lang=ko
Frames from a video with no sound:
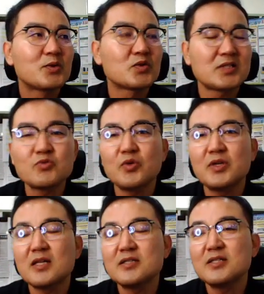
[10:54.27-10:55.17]
또
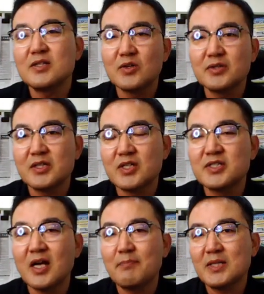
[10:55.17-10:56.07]
삼성이라든지 이런데
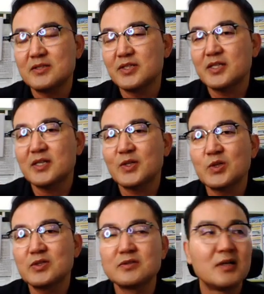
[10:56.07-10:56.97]
전세 아파트 전세
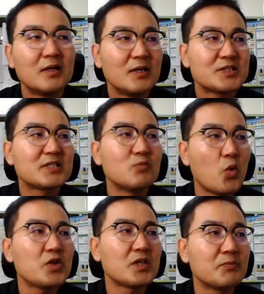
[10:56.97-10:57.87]
가격은 지금
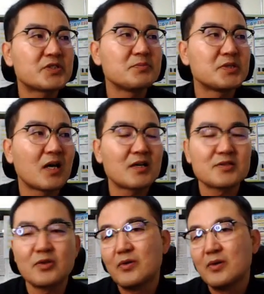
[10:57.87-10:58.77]
5억이 넘습니다.
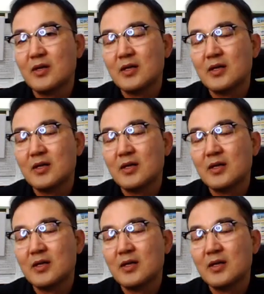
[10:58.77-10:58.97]
그래서